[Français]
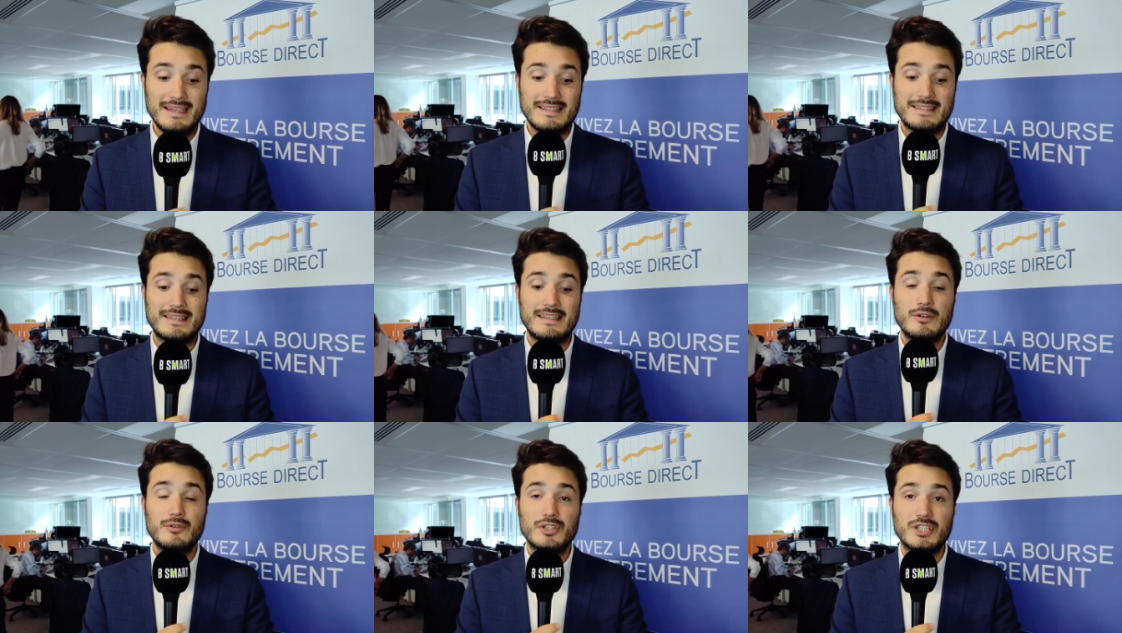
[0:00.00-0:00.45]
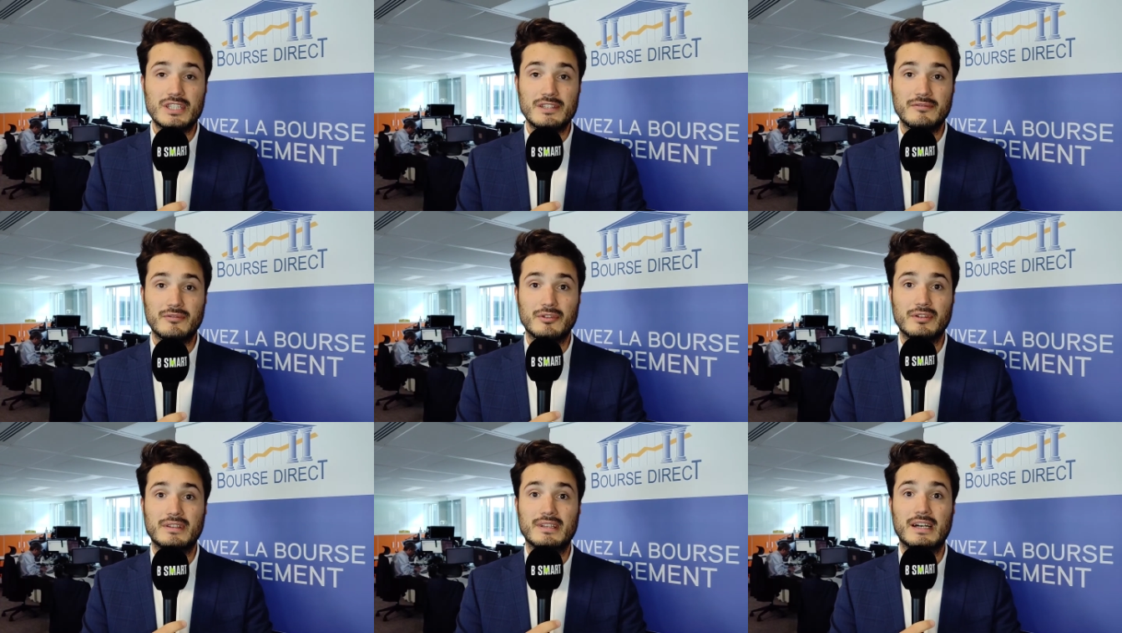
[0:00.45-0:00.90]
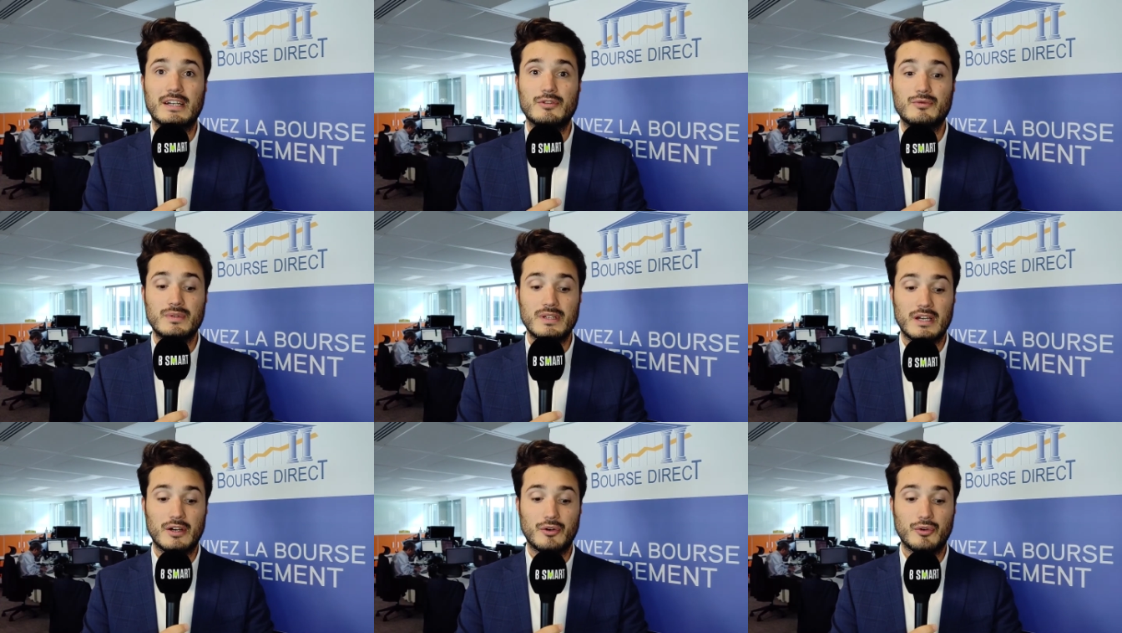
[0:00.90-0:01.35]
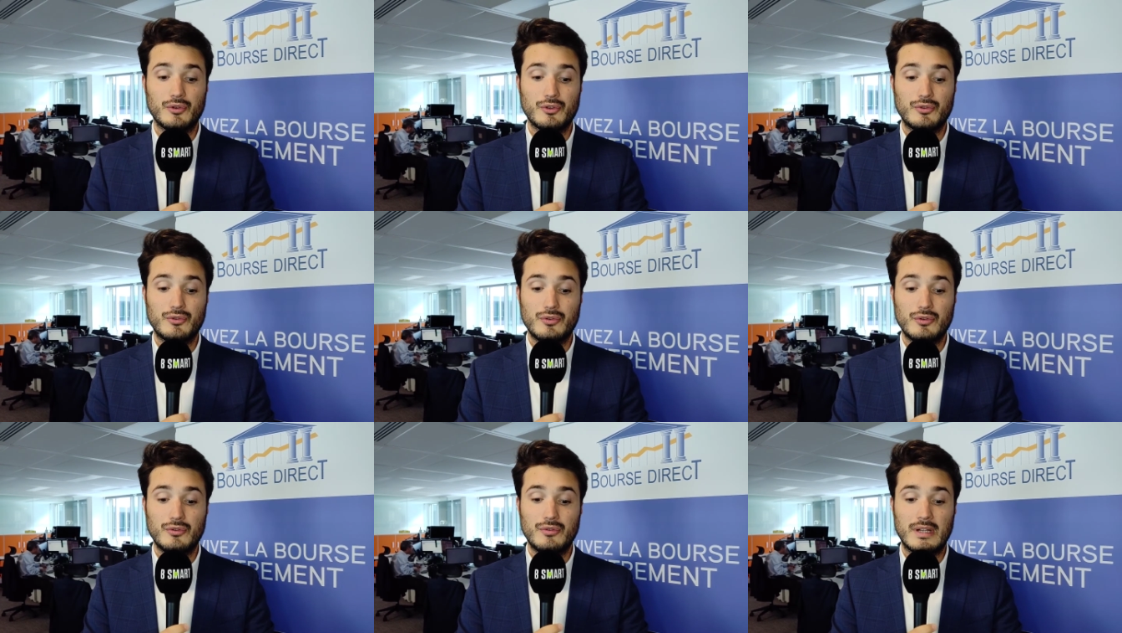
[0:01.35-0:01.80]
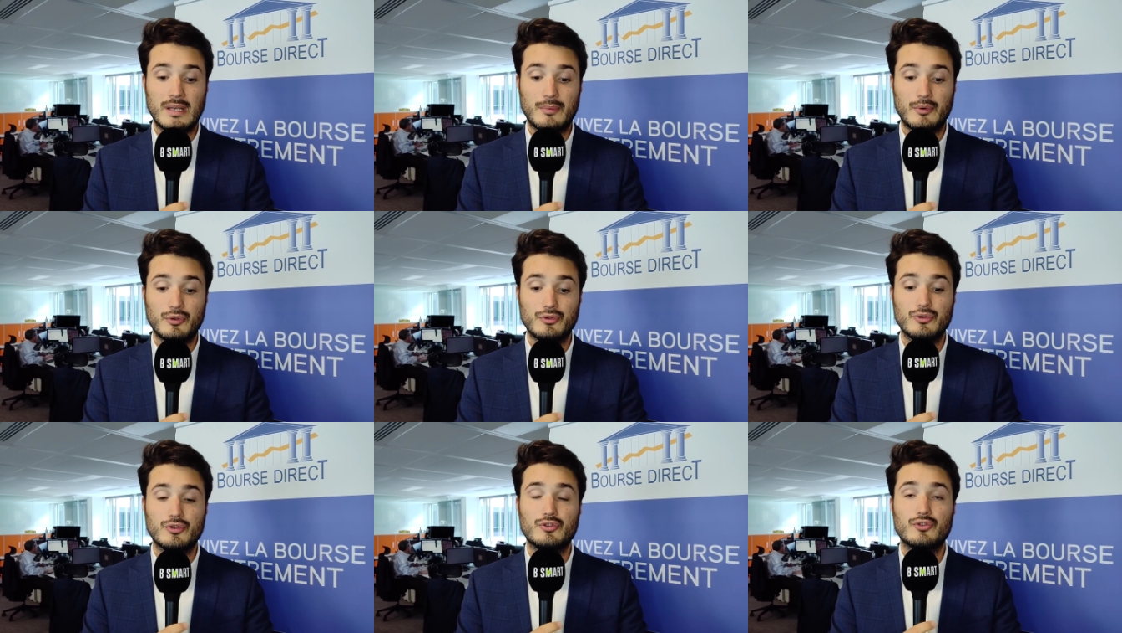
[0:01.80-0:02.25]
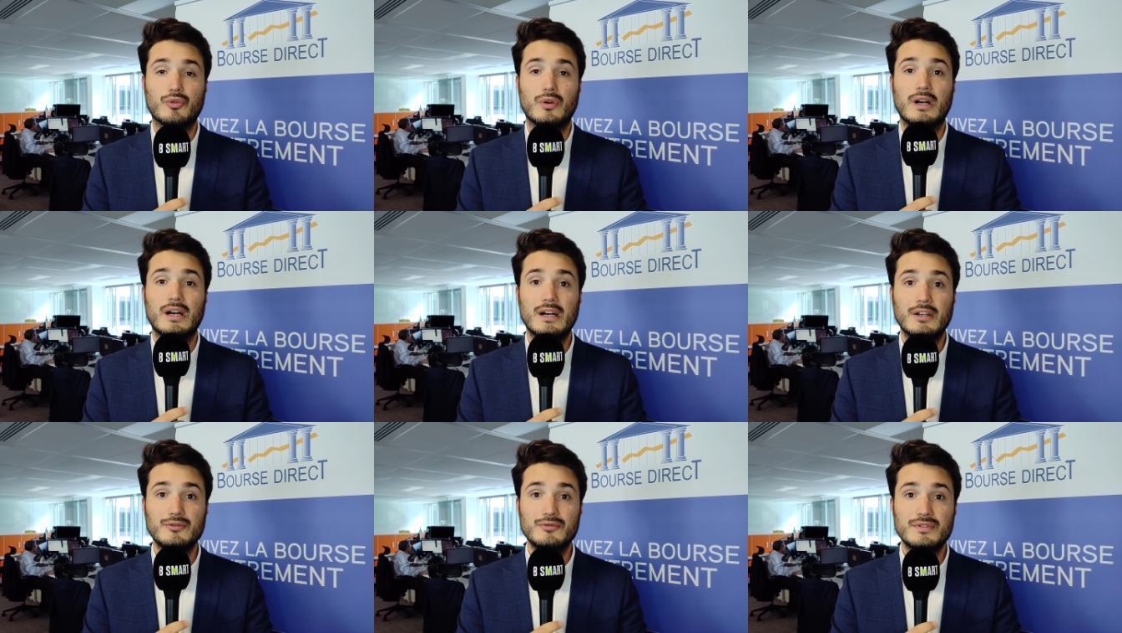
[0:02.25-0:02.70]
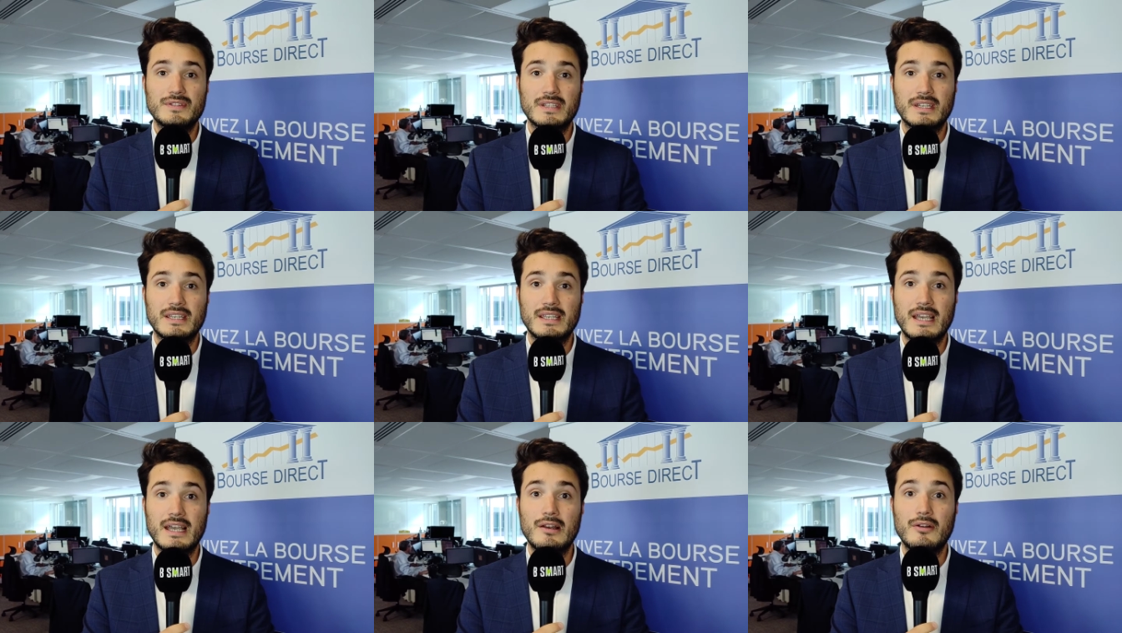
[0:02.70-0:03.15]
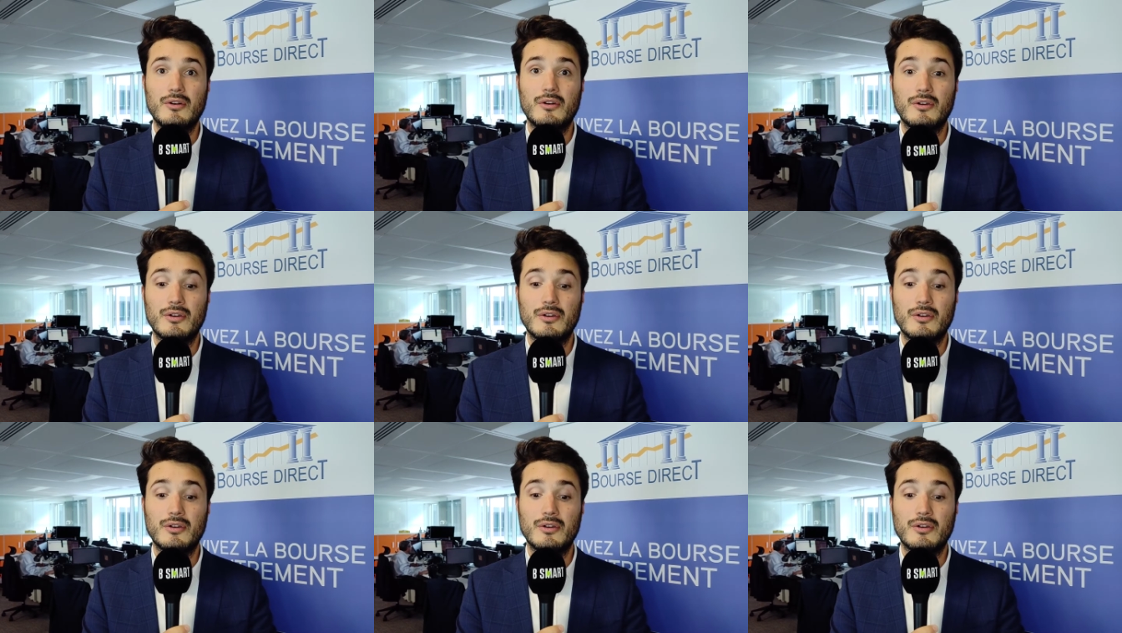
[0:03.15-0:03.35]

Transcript: Si le chiffre traduit un recul de la production industrielle